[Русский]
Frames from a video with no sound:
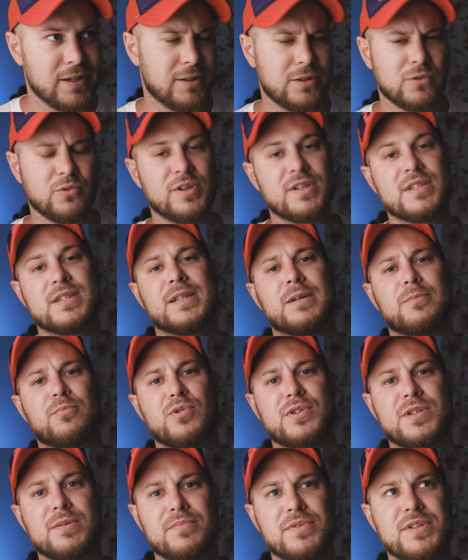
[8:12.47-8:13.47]
Ну, если,
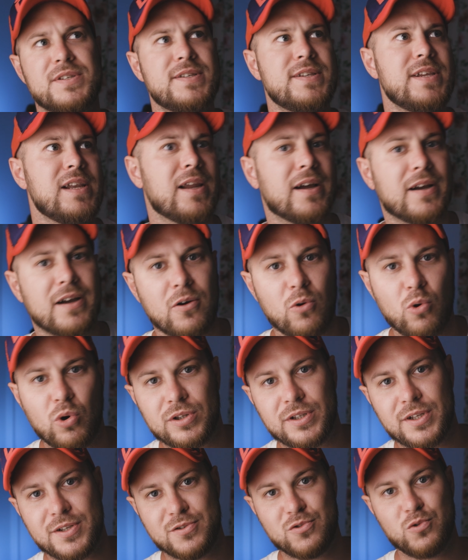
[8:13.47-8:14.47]
допустим, не сильно
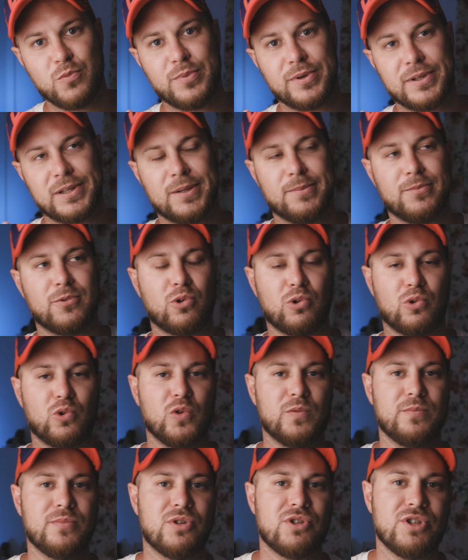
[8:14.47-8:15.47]
какой-то супер там
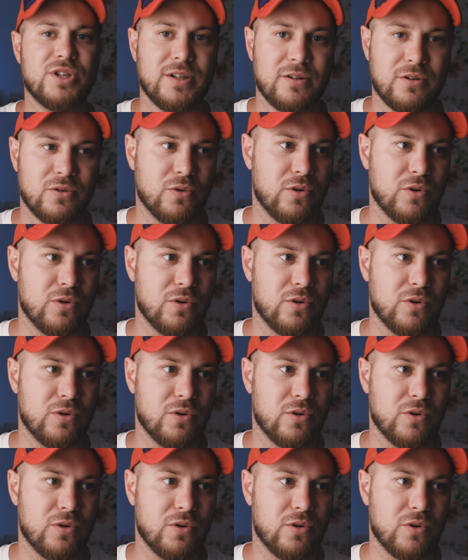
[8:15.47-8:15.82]
крутой бюджет,